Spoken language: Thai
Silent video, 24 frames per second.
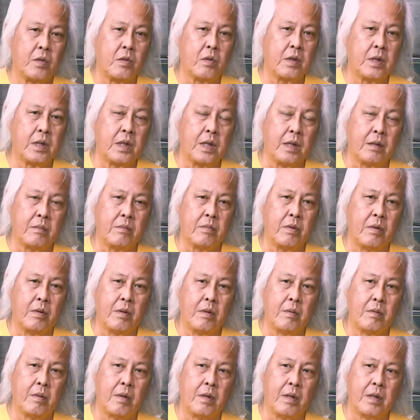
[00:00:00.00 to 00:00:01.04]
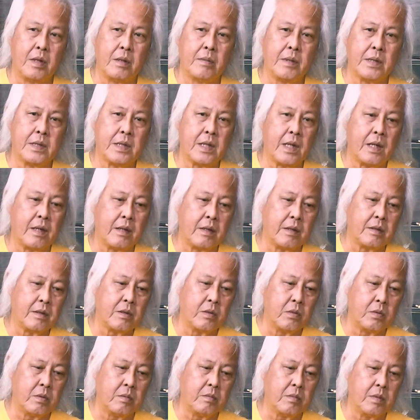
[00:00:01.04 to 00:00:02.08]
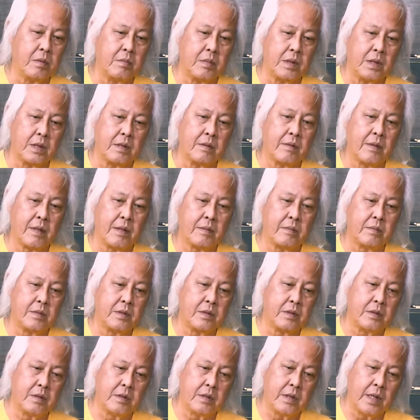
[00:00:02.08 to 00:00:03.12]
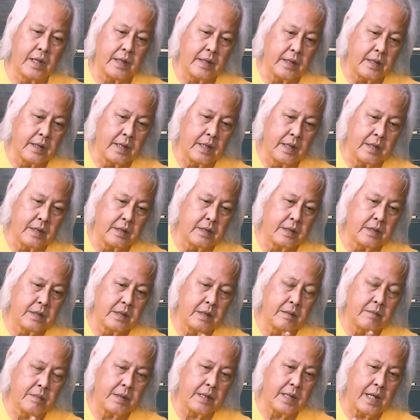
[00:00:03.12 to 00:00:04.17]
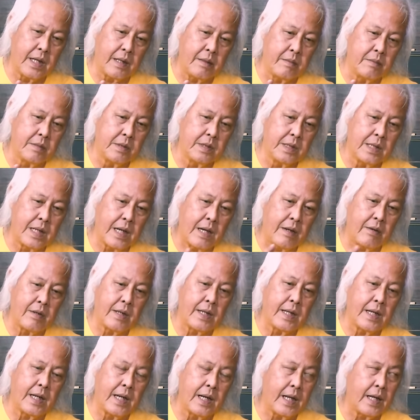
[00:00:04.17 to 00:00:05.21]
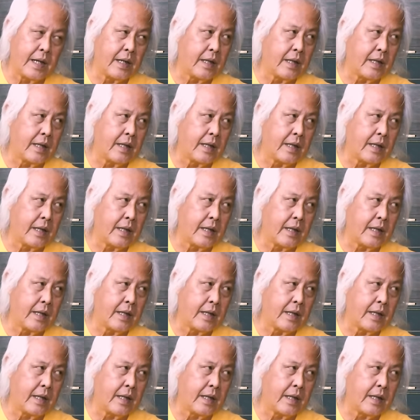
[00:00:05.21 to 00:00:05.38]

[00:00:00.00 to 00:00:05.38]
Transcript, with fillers: ธุรกิจผมก็บอกให้ไม่ใช่ทูลมันเหมือนว่ายูดีเอ็นเดินขึ้นบันไดเพิ่งก้าวขั้นแรก